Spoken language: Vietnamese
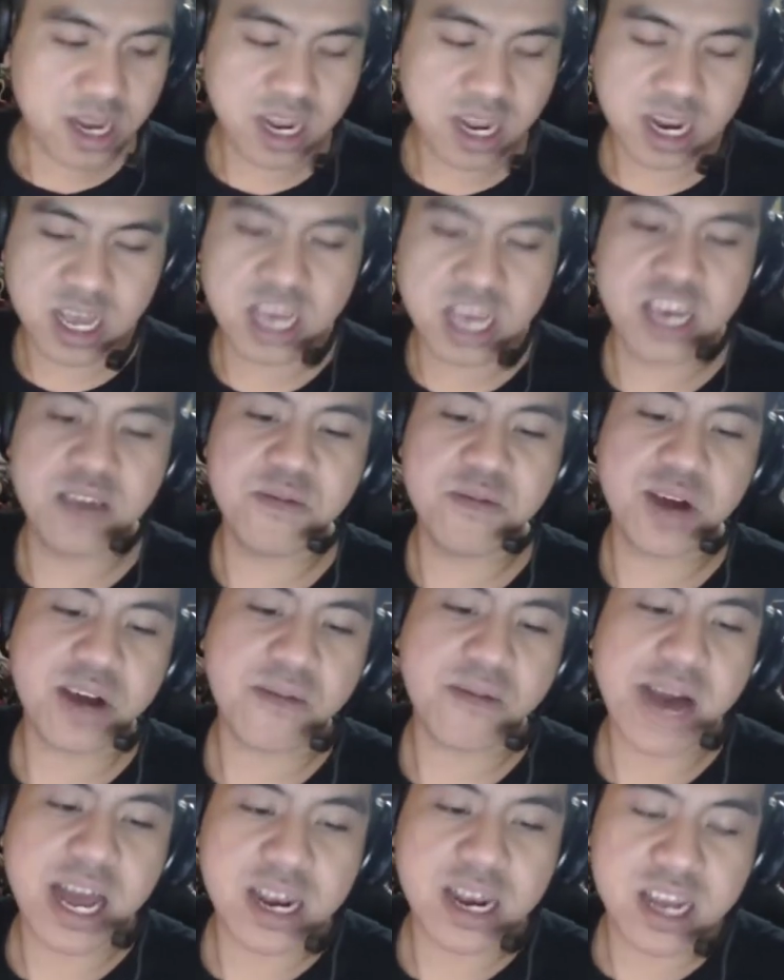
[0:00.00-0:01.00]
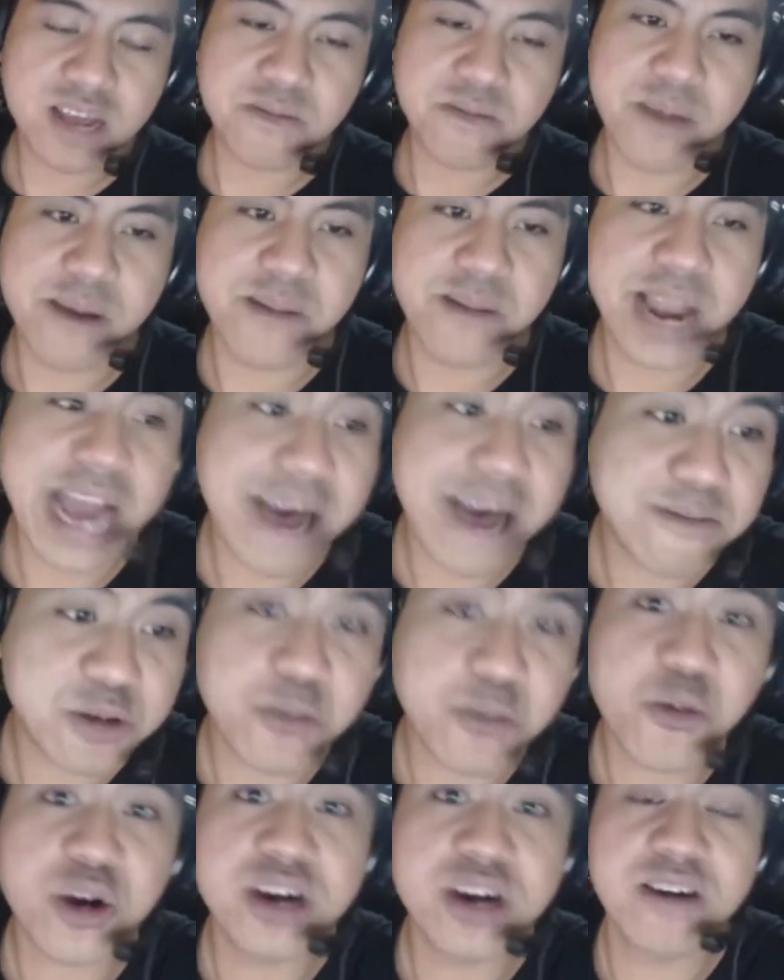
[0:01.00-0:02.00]
đến khi mà các bạn địt mẹ mày làm
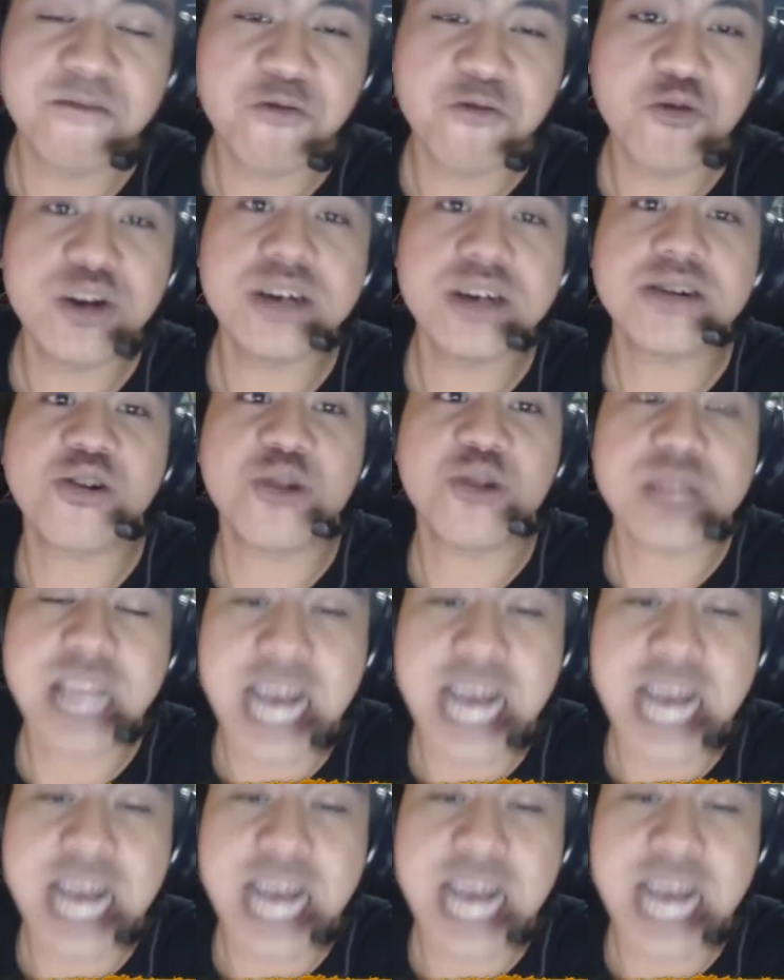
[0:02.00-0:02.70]
cho một người phụ nữ có